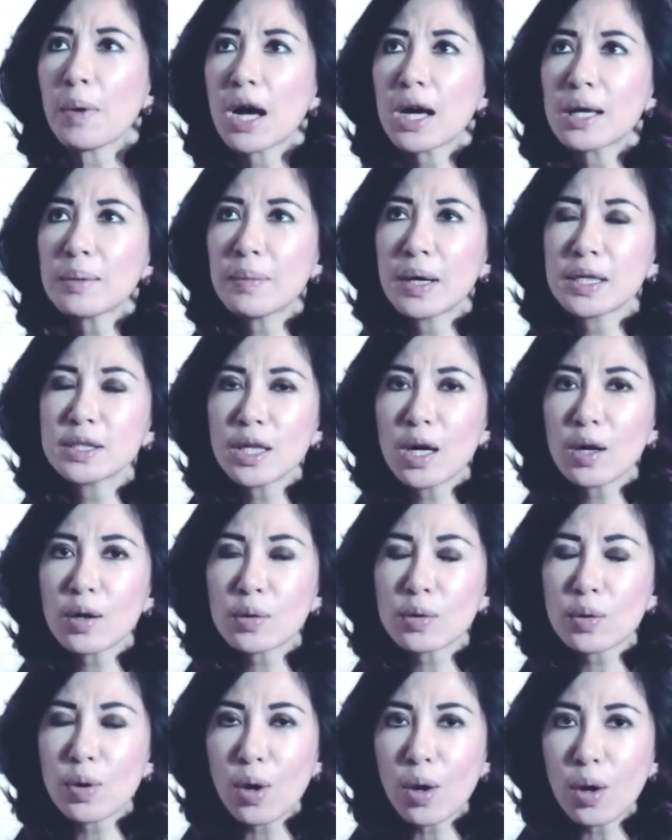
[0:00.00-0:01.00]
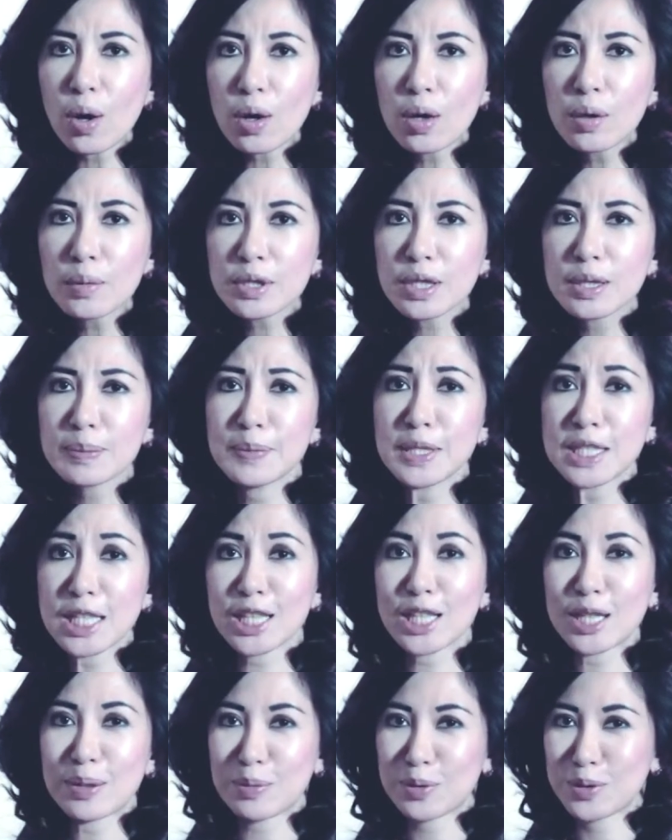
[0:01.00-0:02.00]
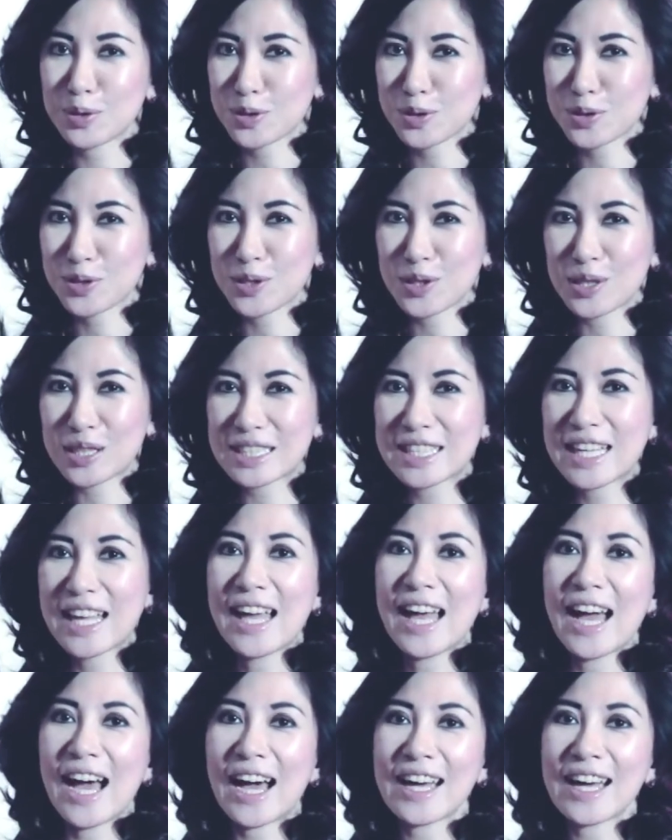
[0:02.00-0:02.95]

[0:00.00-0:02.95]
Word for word: makan banyak kok bisa tetap kurus.